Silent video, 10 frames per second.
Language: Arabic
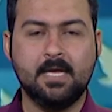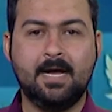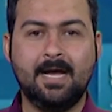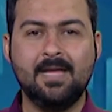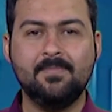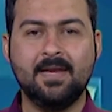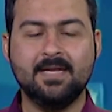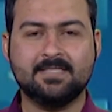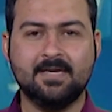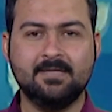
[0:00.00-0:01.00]
عام
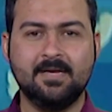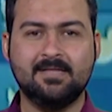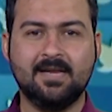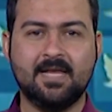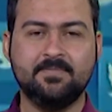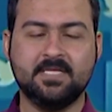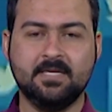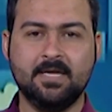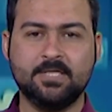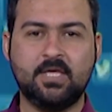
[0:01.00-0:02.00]
الاستعداد
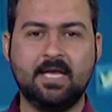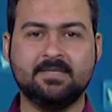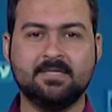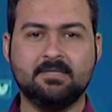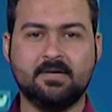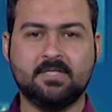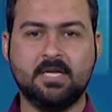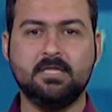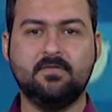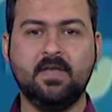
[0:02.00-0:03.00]
للخمسين هاشتاج تصدر
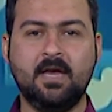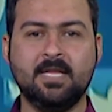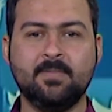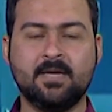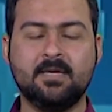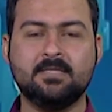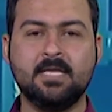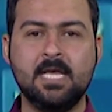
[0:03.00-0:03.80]
ترند في الإمارات